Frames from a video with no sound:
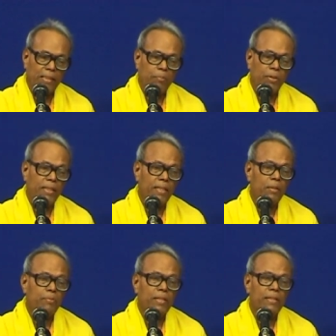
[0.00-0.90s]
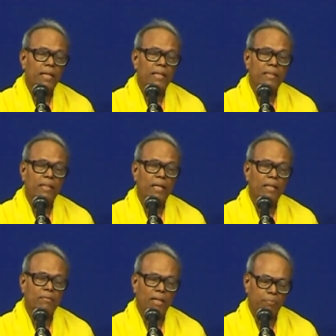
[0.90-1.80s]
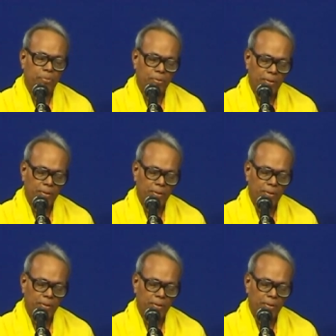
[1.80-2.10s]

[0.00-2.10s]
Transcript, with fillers: இப்படி கேட்டு பெற்றதுதான் இந்த வாய்ப்பு